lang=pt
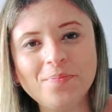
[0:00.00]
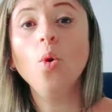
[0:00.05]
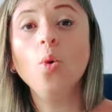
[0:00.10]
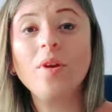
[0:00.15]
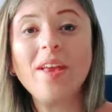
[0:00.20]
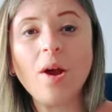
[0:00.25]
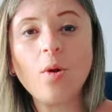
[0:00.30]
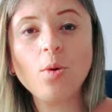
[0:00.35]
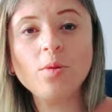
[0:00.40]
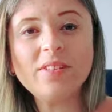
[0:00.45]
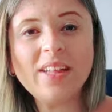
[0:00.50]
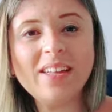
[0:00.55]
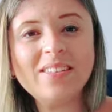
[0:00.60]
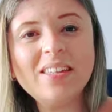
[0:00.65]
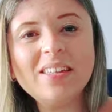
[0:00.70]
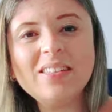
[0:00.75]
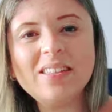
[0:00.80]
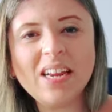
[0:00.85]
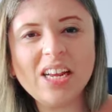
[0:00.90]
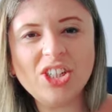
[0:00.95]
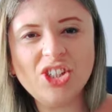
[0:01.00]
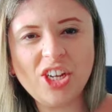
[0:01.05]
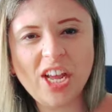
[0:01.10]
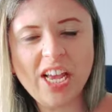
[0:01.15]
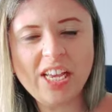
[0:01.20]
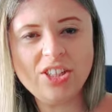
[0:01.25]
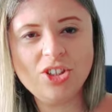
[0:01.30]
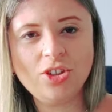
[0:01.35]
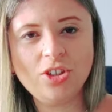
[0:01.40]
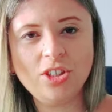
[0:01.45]
O que acontece entre a
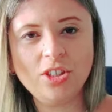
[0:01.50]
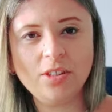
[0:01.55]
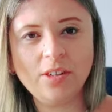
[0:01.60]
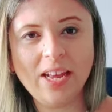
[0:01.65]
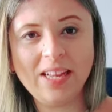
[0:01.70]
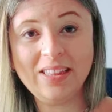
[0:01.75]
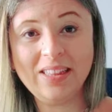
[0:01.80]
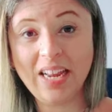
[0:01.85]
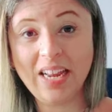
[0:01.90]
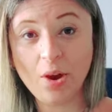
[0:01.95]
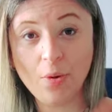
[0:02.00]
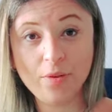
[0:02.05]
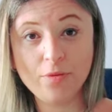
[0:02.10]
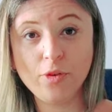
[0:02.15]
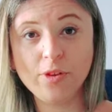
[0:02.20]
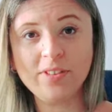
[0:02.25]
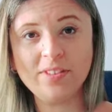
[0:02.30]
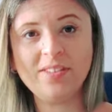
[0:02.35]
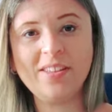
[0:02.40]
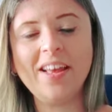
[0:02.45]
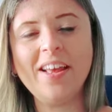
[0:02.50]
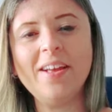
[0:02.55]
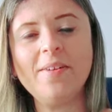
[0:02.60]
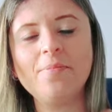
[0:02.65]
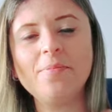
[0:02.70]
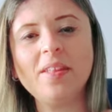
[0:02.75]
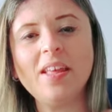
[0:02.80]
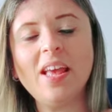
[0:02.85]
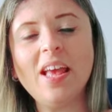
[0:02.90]
gente, entre eu e você,